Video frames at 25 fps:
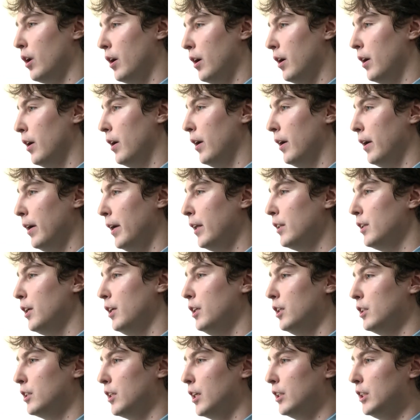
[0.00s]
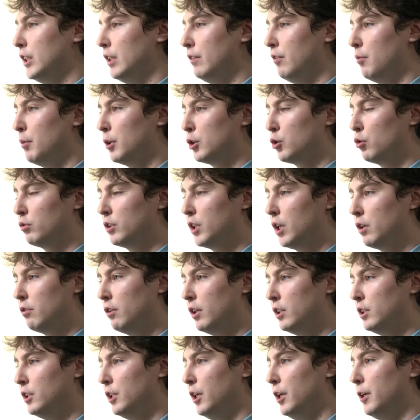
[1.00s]
э, этой инициативе московских
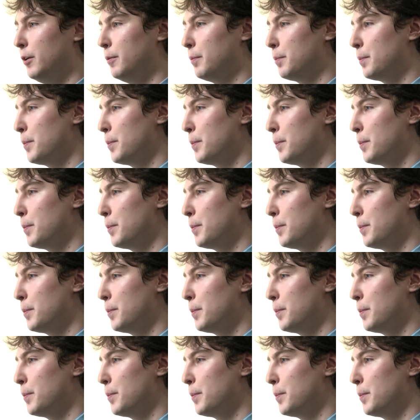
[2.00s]
властей.